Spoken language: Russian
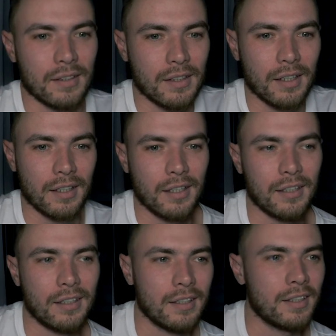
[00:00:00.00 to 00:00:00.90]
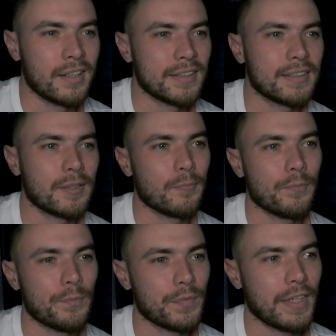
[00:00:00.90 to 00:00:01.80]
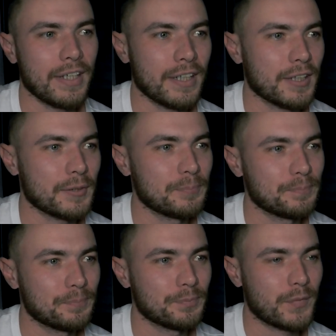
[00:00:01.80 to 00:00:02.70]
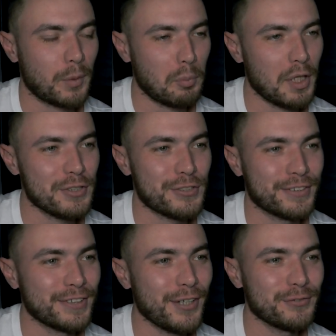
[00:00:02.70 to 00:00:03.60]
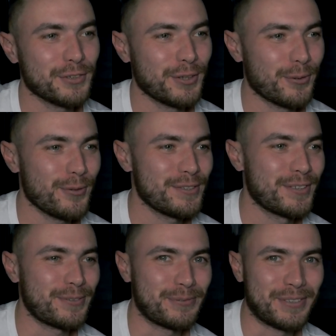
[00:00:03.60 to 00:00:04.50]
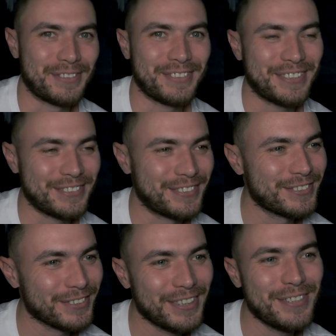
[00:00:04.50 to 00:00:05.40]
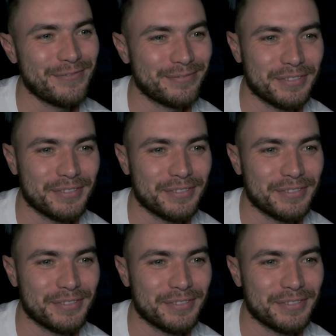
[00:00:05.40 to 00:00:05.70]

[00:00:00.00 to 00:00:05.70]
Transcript: Как она есть. Так. Опять же, главный герой здесь у нас Ростислав.